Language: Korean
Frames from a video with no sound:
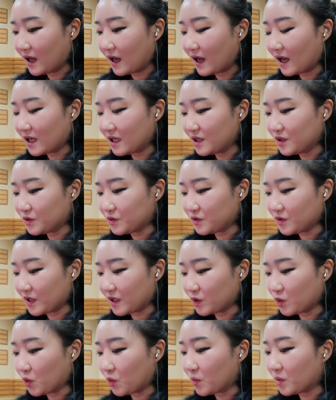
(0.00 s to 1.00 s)

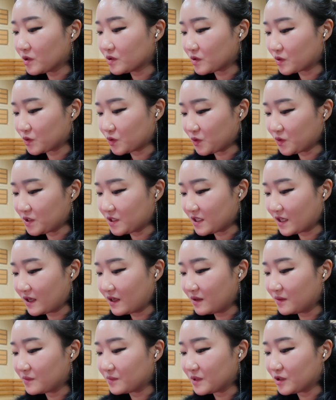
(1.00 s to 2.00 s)
할리우드의 독보적
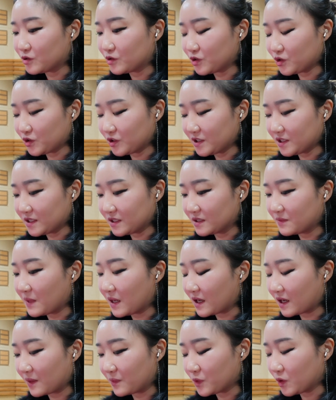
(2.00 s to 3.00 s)
존재 미국 출신
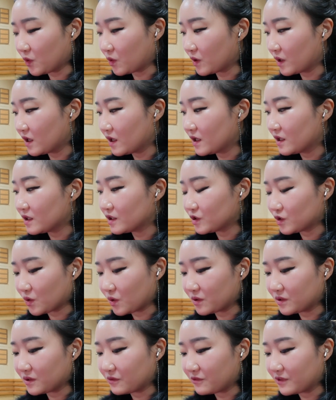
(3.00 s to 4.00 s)
음악 감독
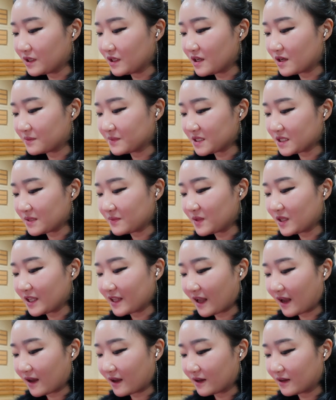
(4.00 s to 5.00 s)
존 윌리엄스입니다.